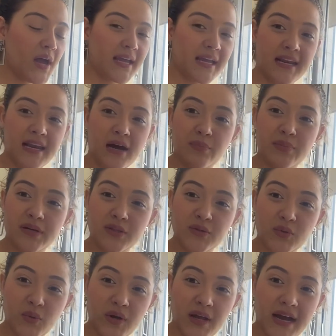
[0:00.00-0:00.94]
y la
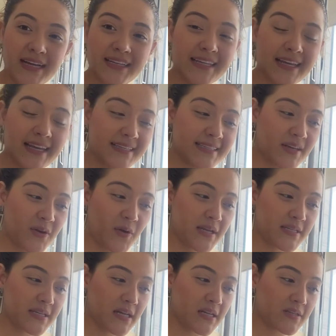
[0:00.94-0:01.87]
apertura de este
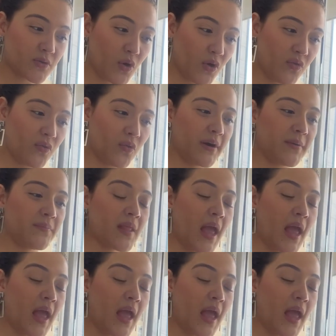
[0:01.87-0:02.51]
Valle del Software.